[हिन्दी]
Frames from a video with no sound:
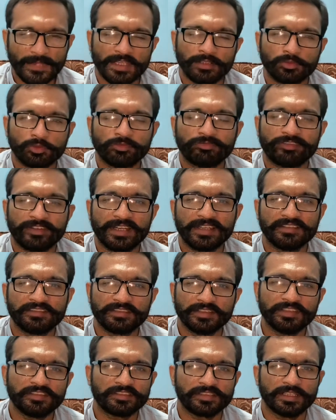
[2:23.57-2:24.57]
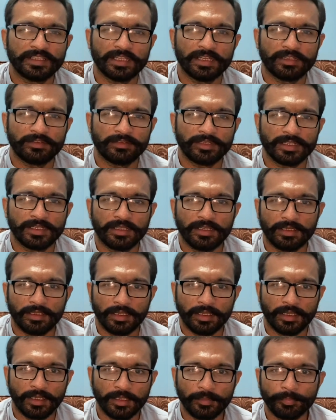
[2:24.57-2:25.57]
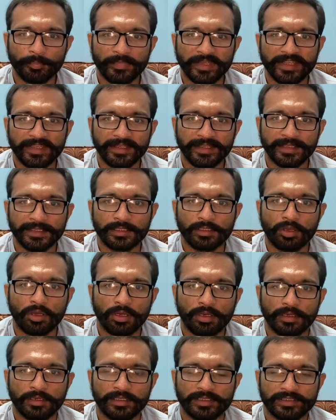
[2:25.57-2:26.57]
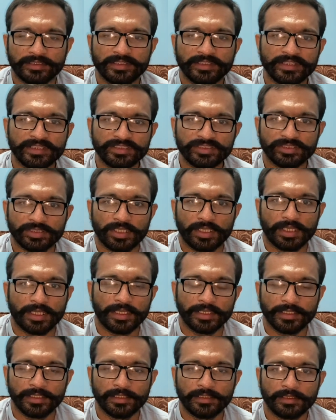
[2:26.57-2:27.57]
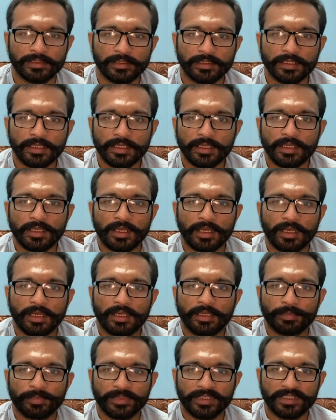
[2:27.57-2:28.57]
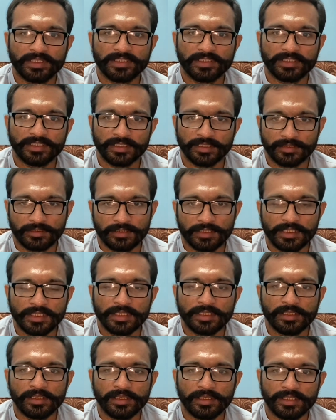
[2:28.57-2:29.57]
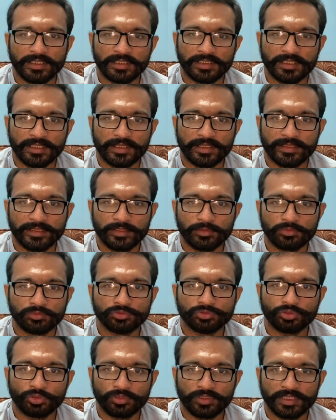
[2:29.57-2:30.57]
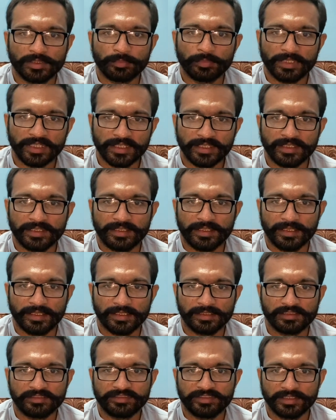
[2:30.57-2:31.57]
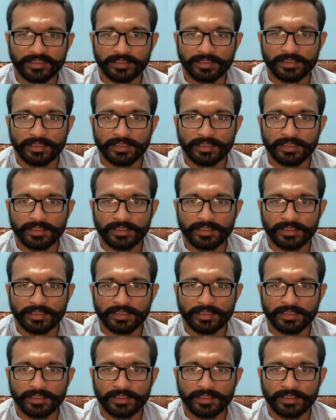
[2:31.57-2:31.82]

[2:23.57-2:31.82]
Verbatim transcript: तो फ्रेंड्स इसके अलावा अब मैं एक और इंजन ऑयल आपके लिए लेकर आया हूँ जो कि मेरे ख्याल से